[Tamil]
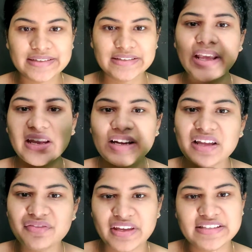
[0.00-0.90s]
எடுத்து
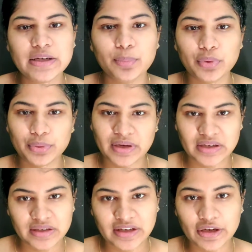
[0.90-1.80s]
என்னெல்லாம் ஃபேஸ்க்கு போகணும்னு
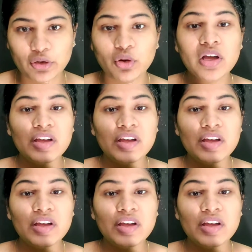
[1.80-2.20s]
நினைக்கிறீங்களோ